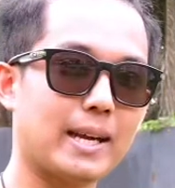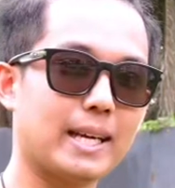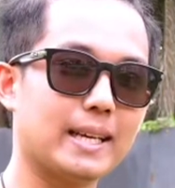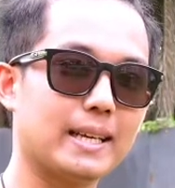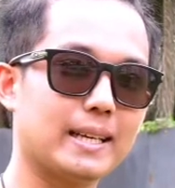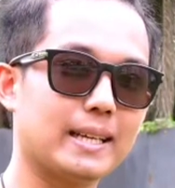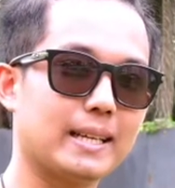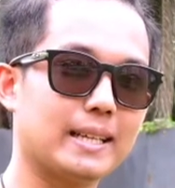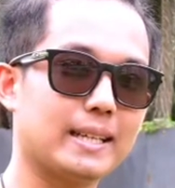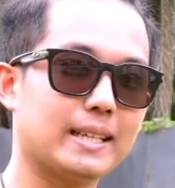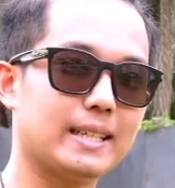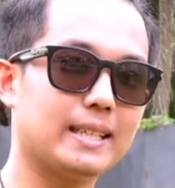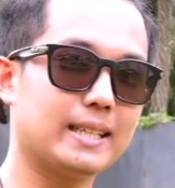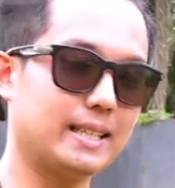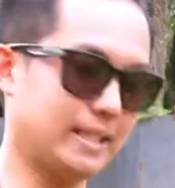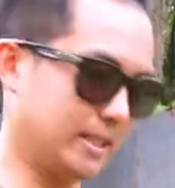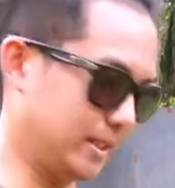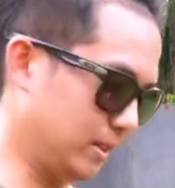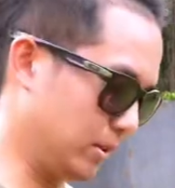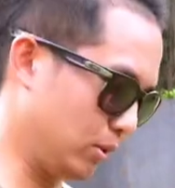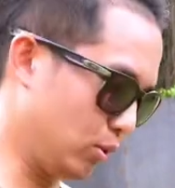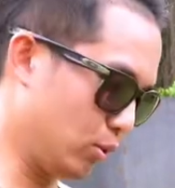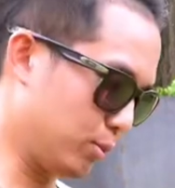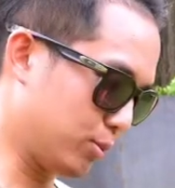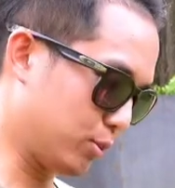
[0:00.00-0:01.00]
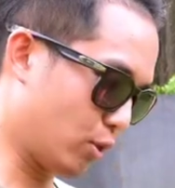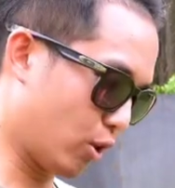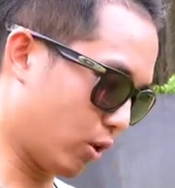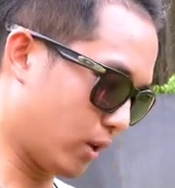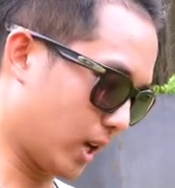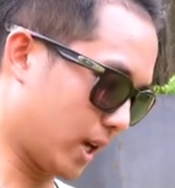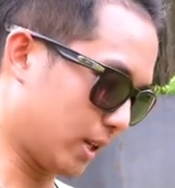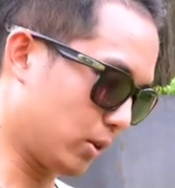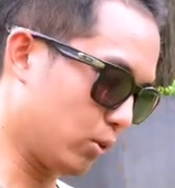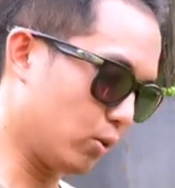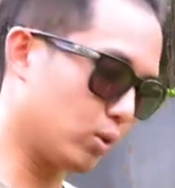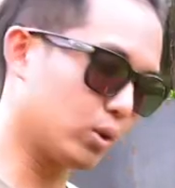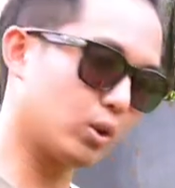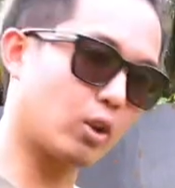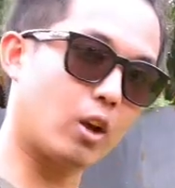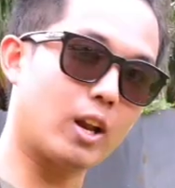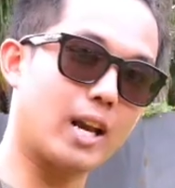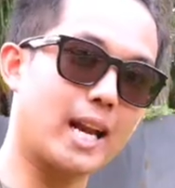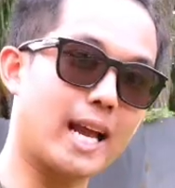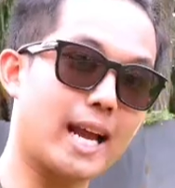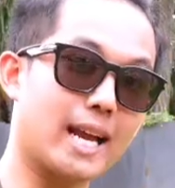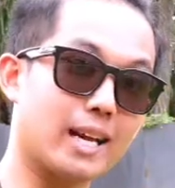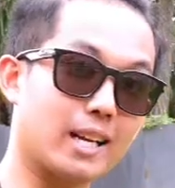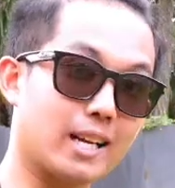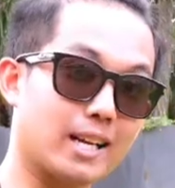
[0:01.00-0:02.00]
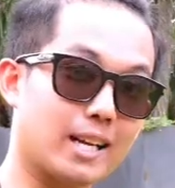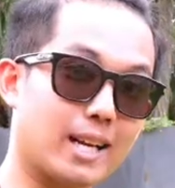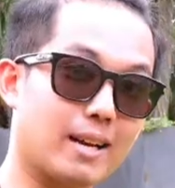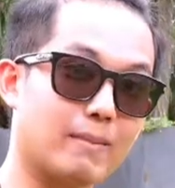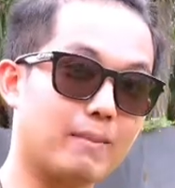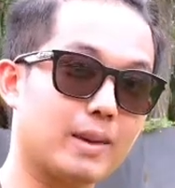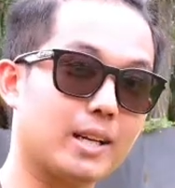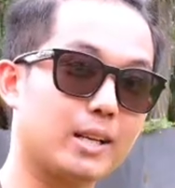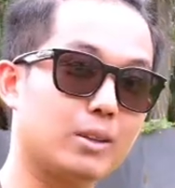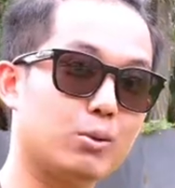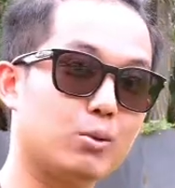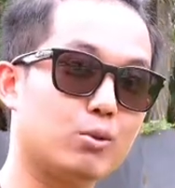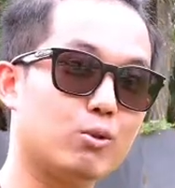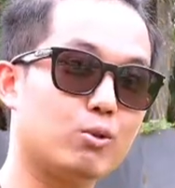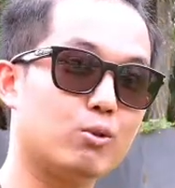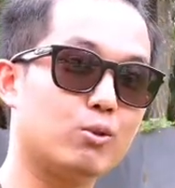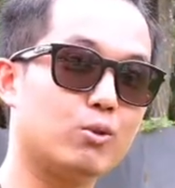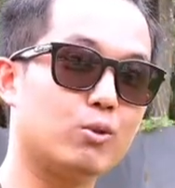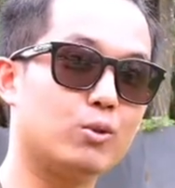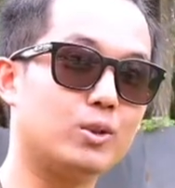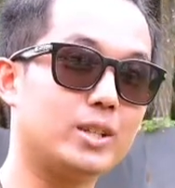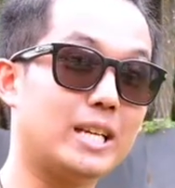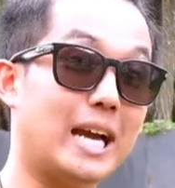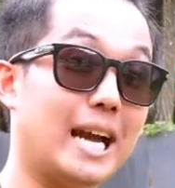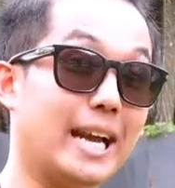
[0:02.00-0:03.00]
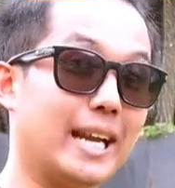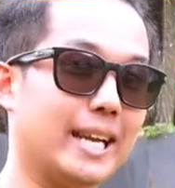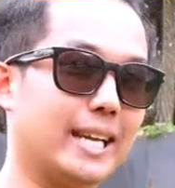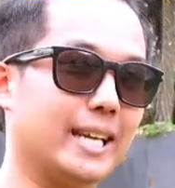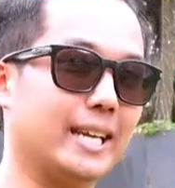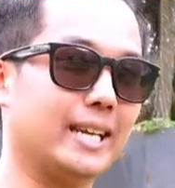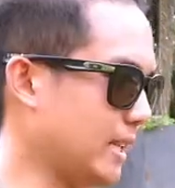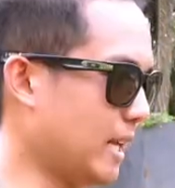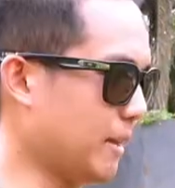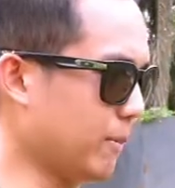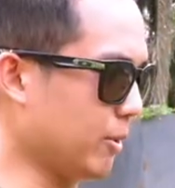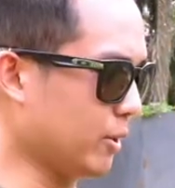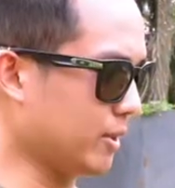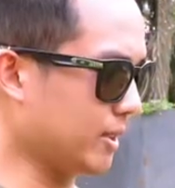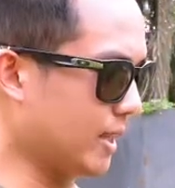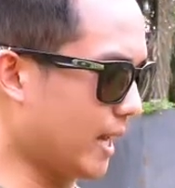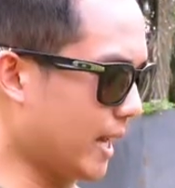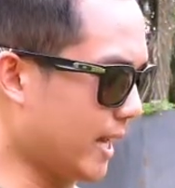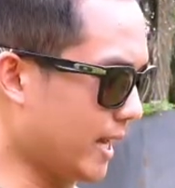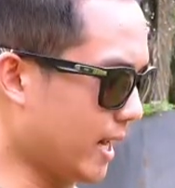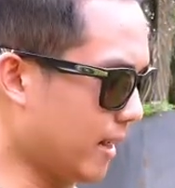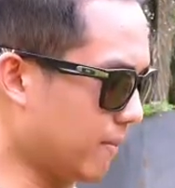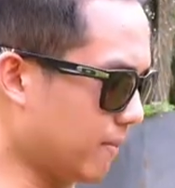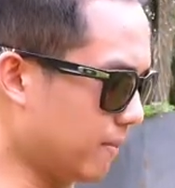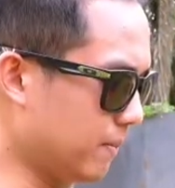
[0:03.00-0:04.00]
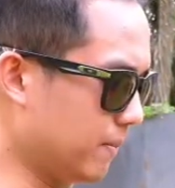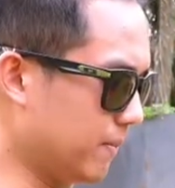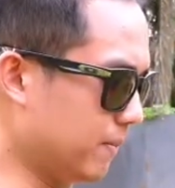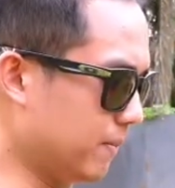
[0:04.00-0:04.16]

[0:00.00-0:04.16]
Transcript: มันรูปทรงอ่ะดูตอนแรกเลยนะ มันดูใหญ่ แต่พอใส่กับ